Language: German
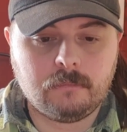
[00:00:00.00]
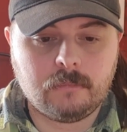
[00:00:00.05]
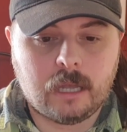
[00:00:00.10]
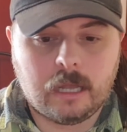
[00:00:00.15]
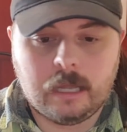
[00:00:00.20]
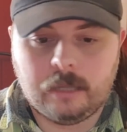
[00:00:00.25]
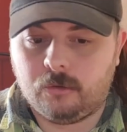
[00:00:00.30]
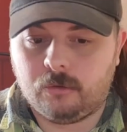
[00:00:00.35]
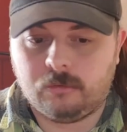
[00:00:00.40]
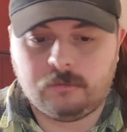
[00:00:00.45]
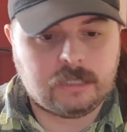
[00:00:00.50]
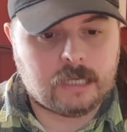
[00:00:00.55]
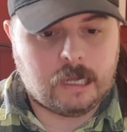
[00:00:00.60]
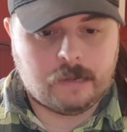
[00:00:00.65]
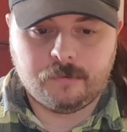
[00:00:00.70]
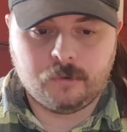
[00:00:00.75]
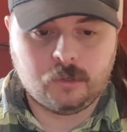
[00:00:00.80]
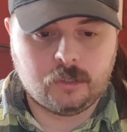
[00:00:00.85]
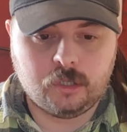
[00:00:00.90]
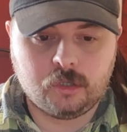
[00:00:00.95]
also
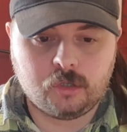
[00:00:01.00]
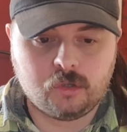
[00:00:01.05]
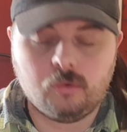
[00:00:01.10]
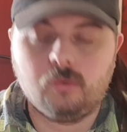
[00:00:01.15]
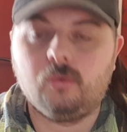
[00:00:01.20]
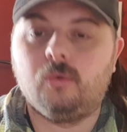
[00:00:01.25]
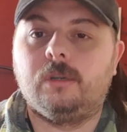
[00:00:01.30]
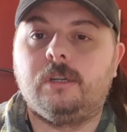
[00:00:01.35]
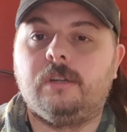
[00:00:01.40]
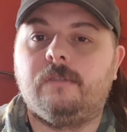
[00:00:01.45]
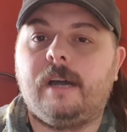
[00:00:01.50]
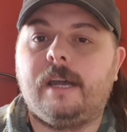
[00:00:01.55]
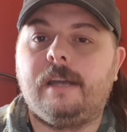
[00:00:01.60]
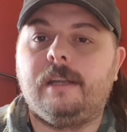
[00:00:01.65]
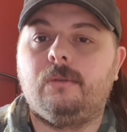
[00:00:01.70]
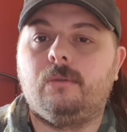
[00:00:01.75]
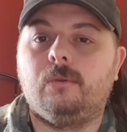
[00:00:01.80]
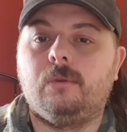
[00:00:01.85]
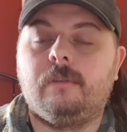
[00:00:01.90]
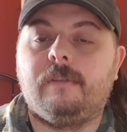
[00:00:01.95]
da würde ich ohne,
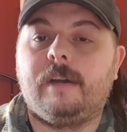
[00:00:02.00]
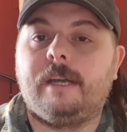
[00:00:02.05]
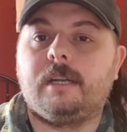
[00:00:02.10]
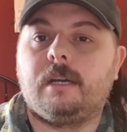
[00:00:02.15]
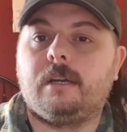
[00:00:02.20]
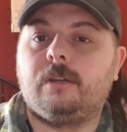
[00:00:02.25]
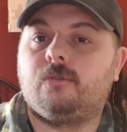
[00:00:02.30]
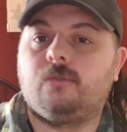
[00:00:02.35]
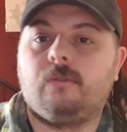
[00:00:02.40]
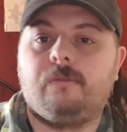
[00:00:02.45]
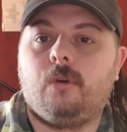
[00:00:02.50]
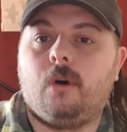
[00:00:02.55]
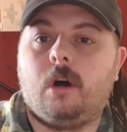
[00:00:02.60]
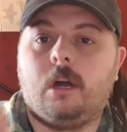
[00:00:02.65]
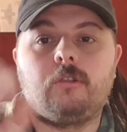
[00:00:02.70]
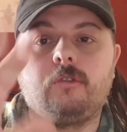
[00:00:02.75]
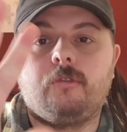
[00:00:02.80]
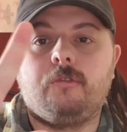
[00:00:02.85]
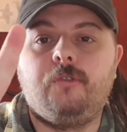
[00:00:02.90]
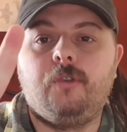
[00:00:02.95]
weit, ohne weiteres
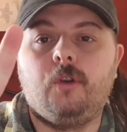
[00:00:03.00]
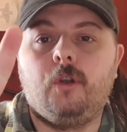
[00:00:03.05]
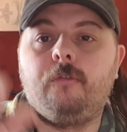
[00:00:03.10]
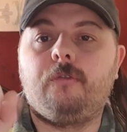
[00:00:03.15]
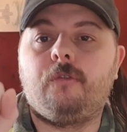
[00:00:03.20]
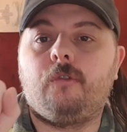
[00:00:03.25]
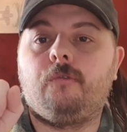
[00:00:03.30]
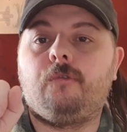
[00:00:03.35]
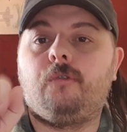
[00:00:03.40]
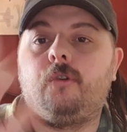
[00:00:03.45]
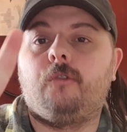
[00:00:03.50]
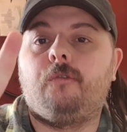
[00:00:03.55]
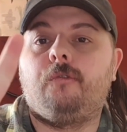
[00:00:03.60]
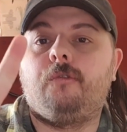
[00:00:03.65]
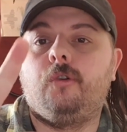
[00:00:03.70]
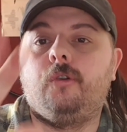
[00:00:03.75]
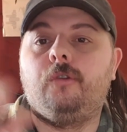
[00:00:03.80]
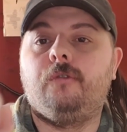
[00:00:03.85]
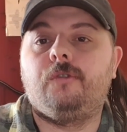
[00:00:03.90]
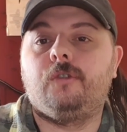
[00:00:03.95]
sofort 5 von
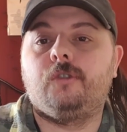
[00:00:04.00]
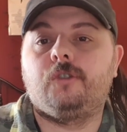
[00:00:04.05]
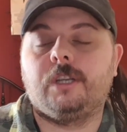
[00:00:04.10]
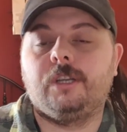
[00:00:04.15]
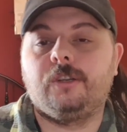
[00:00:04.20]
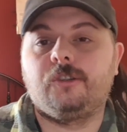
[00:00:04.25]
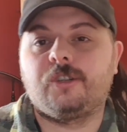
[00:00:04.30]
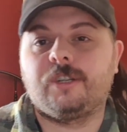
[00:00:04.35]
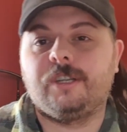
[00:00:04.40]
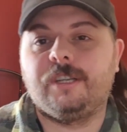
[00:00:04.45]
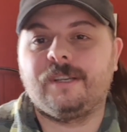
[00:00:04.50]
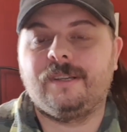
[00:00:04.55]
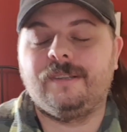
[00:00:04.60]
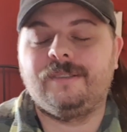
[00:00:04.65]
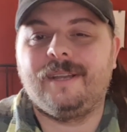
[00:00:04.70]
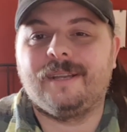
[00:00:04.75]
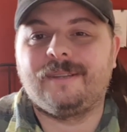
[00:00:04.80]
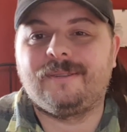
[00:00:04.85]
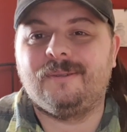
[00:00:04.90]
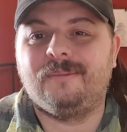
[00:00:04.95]
5 Schrägstrich
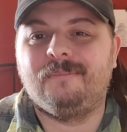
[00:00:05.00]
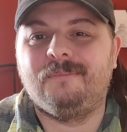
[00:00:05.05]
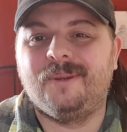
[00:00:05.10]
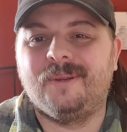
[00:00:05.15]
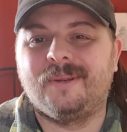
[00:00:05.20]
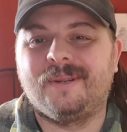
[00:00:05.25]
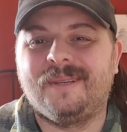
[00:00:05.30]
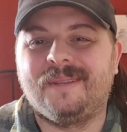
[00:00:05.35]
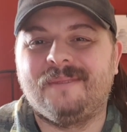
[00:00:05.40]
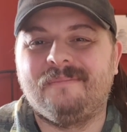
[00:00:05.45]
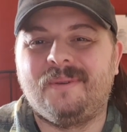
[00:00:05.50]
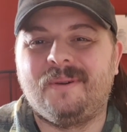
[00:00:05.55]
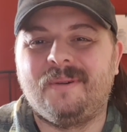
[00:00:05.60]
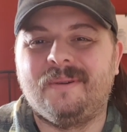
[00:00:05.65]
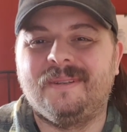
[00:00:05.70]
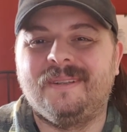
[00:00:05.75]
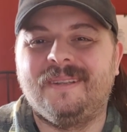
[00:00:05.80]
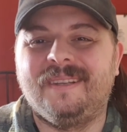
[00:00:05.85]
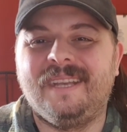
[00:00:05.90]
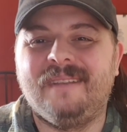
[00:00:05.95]
6 möglichen
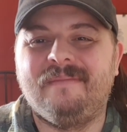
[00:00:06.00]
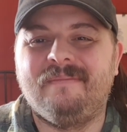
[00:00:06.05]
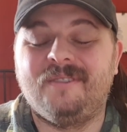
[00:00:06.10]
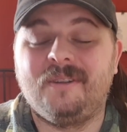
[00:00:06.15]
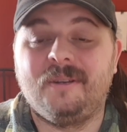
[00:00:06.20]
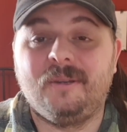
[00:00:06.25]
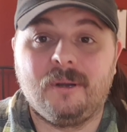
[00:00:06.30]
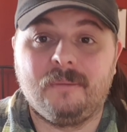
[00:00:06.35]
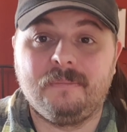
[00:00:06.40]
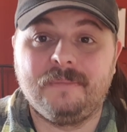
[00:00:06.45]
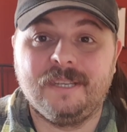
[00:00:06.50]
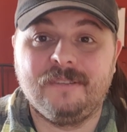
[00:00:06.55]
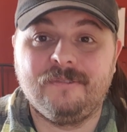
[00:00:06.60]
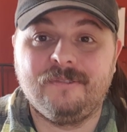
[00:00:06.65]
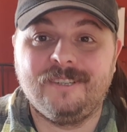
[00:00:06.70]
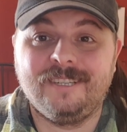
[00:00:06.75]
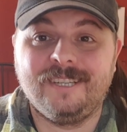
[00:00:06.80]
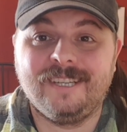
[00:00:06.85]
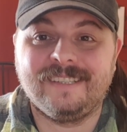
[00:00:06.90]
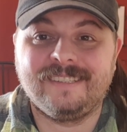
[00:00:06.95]
Punkten geben. Für die Optik,
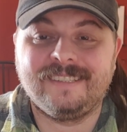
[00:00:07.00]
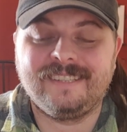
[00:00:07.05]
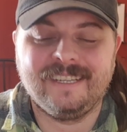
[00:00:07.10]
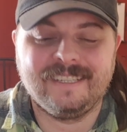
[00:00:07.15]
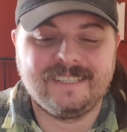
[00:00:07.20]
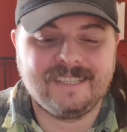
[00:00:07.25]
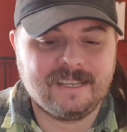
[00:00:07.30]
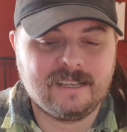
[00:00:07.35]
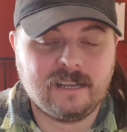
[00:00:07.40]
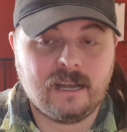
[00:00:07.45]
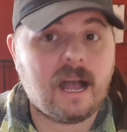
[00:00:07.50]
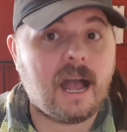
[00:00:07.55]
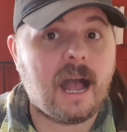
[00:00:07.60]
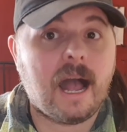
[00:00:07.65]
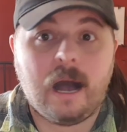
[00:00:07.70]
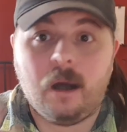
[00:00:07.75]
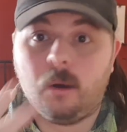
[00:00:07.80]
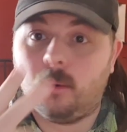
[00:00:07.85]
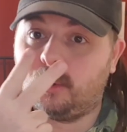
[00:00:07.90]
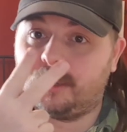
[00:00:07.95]
für die Ästhetik.
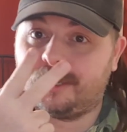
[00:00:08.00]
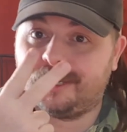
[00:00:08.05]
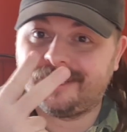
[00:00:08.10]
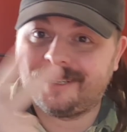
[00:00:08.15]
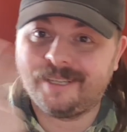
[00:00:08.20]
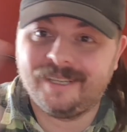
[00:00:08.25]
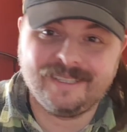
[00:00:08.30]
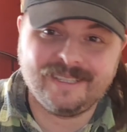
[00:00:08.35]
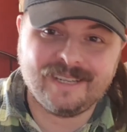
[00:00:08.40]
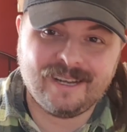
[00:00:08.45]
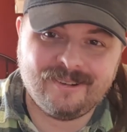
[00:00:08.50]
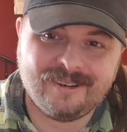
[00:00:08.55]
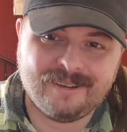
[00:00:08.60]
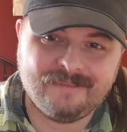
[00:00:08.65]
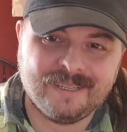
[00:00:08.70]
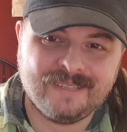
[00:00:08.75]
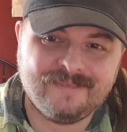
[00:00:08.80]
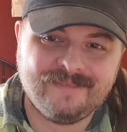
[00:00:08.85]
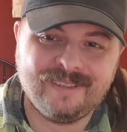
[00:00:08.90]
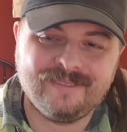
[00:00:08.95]
Auge trinkt auch
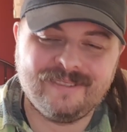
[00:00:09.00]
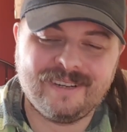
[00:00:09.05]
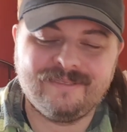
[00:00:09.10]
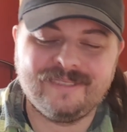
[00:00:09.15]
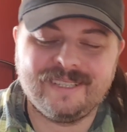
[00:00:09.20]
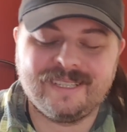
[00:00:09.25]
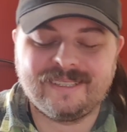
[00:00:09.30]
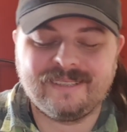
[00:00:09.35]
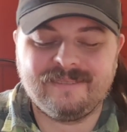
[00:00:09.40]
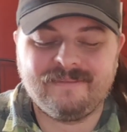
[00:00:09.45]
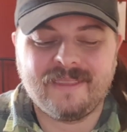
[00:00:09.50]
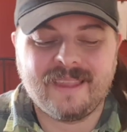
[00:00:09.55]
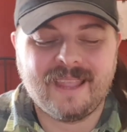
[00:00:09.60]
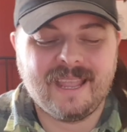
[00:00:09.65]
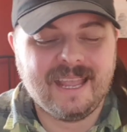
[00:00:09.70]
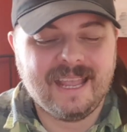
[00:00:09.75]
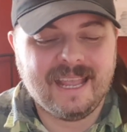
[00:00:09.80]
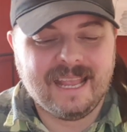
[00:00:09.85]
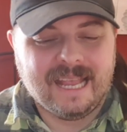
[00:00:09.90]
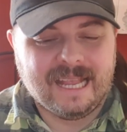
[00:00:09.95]
mit Viva Wissen.
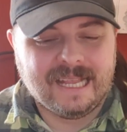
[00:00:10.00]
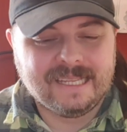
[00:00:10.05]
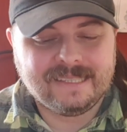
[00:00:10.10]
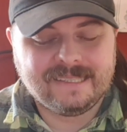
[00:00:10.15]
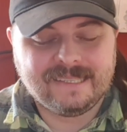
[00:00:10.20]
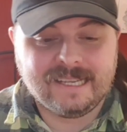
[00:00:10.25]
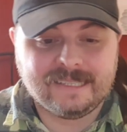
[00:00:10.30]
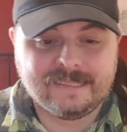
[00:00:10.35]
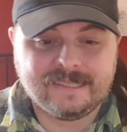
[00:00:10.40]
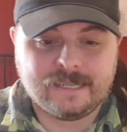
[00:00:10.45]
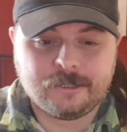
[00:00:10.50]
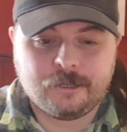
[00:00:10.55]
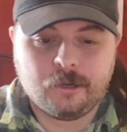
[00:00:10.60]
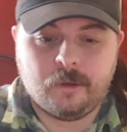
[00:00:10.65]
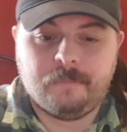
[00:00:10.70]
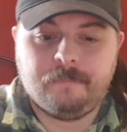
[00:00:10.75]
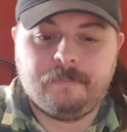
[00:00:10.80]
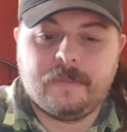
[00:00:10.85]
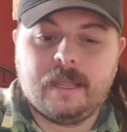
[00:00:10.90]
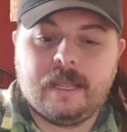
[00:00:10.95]
Sehr, sehr
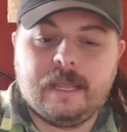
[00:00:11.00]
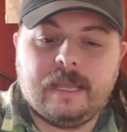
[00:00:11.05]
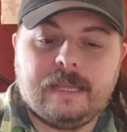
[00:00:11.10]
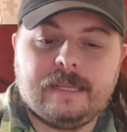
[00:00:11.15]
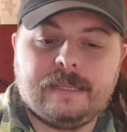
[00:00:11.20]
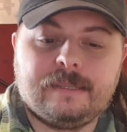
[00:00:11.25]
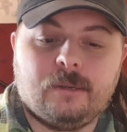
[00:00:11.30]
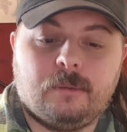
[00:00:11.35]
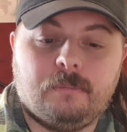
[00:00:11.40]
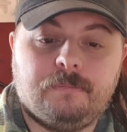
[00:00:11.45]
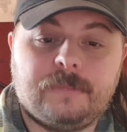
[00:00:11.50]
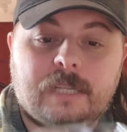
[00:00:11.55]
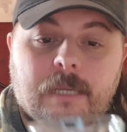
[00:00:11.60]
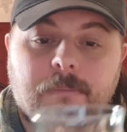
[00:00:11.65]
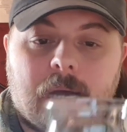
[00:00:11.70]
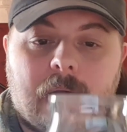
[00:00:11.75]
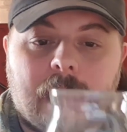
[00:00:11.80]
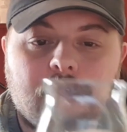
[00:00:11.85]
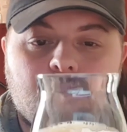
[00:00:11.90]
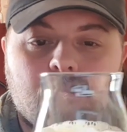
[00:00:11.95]
schön. So, dann
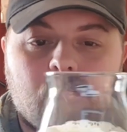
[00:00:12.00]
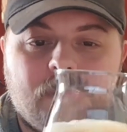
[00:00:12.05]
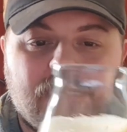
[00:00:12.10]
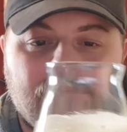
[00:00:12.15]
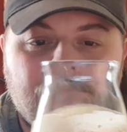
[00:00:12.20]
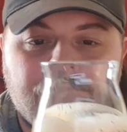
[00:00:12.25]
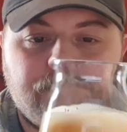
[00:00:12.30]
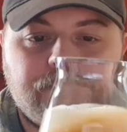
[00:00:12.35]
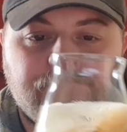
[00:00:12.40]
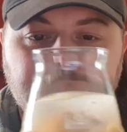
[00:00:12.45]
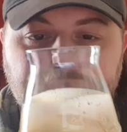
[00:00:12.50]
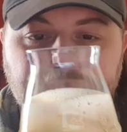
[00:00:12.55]
mal anschnuppern.